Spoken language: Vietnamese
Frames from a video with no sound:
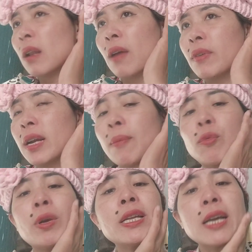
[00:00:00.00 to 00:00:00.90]
là vì gặp
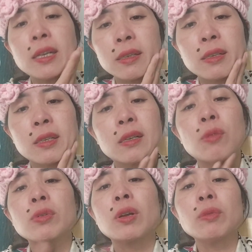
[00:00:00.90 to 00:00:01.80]
quý nhân
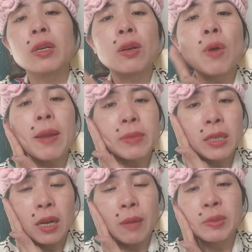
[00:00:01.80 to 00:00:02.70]
cũng giống như cái loan
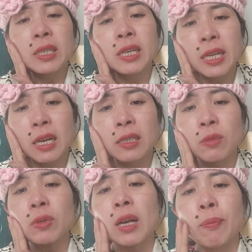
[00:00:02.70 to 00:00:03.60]
bây giờ gặp chị ni là
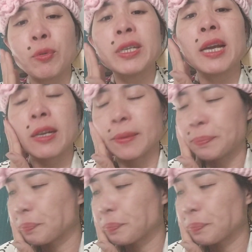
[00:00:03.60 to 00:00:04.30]
giống như gặp quý nhân